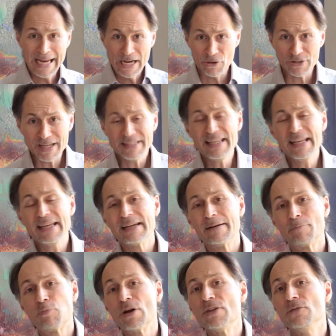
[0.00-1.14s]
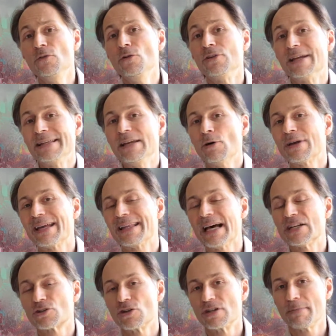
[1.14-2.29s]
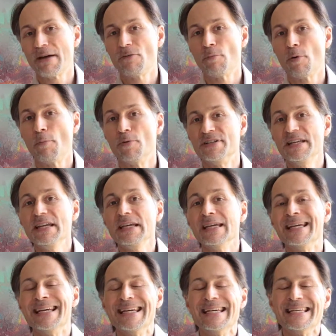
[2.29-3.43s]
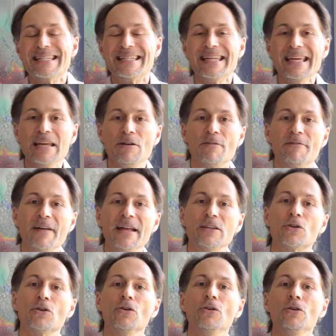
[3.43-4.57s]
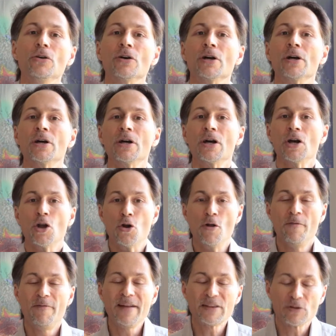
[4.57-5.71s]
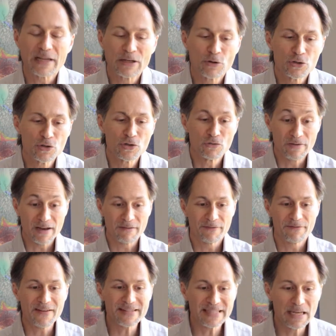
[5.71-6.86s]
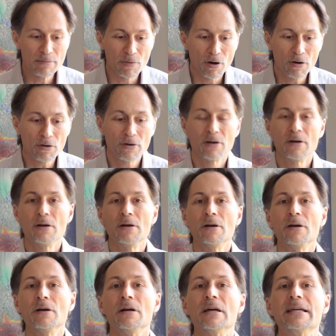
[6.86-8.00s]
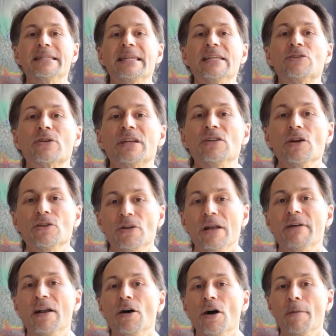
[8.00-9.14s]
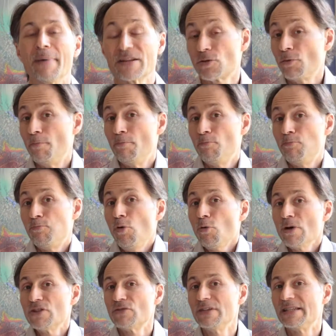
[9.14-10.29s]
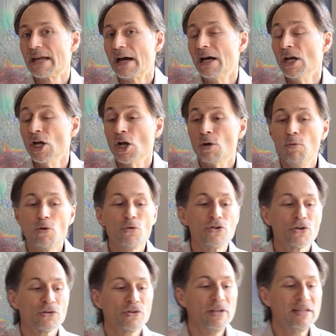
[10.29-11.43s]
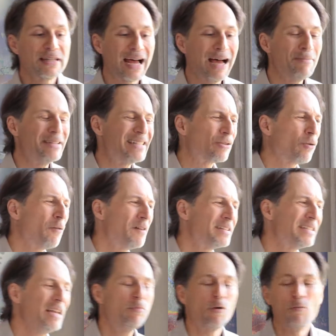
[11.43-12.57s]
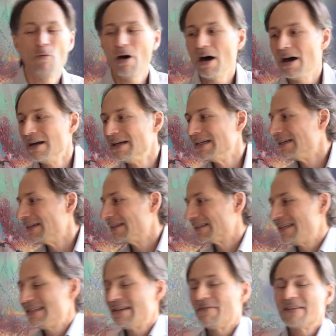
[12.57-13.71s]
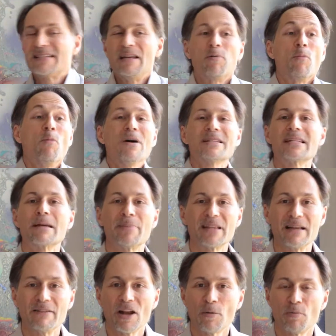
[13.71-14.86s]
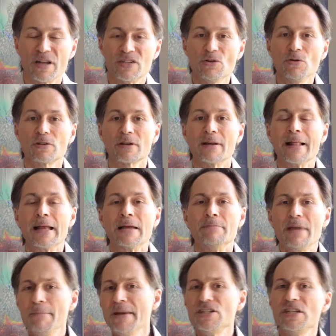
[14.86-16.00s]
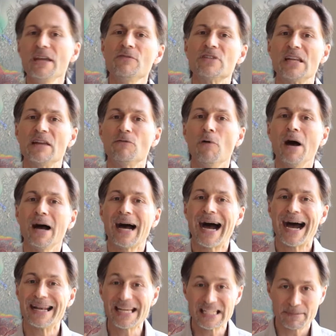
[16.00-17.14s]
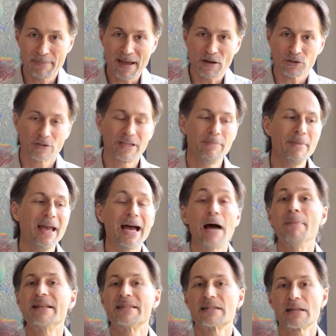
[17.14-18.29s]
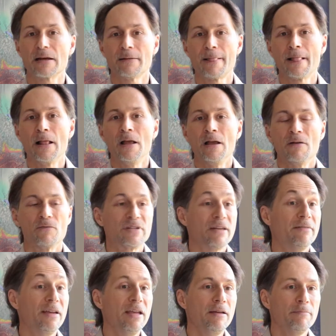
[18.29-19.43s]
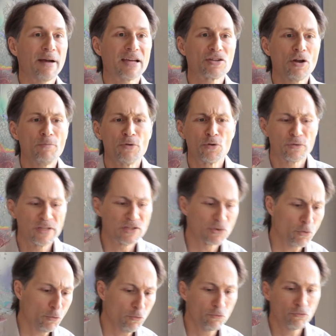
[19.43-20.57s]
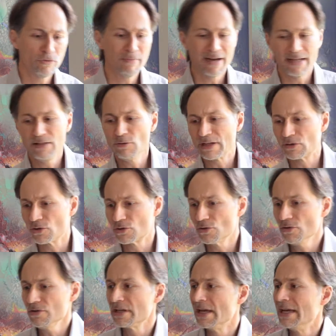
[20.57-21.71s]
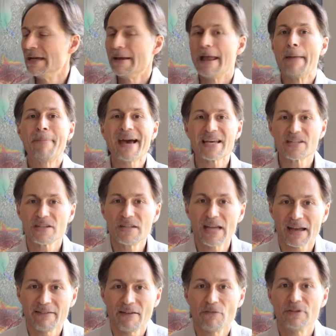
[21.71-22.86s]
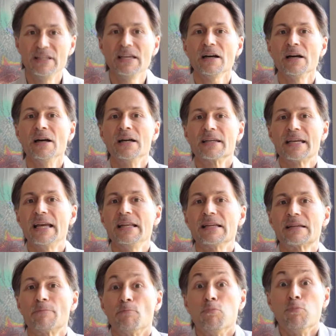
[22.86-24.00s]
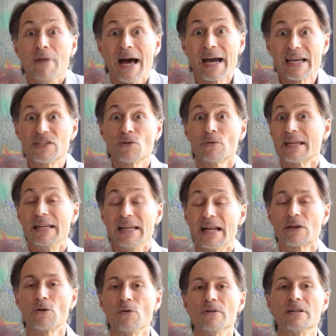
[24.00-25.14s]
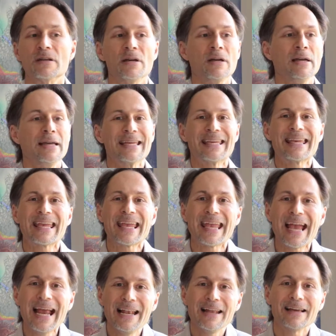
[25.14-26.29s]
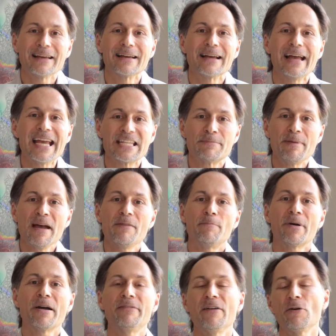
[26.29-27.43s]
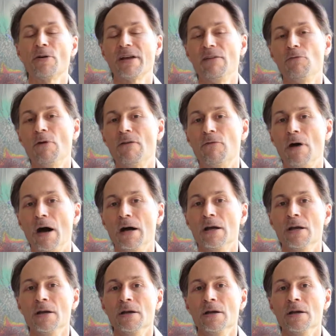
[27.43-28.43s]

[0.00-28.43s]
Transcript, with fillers: Le dernier point de vue, le dernier recadrage que j'aimerais vous proposer, c'est le fait que le fait que quelque chose vous vienne facilement, c'est ce qui donne de la valeur. Parce que pourquoi je vous dis ça Beaucoup de gens te disent Ah, mais c'est trop facile pour moi. Si c'est facile pour moi, ça n'a pas de la valeur pour les autres. Mais imaginez que vous allez voir un expert, entre guillemets, un médecin. Vous avez par exemple une condition ou une maladie ou quelque chose et personne n'arrive à vous dire quelle est la raison, quelle est la cause. Quel expert préféreriez-vous avoir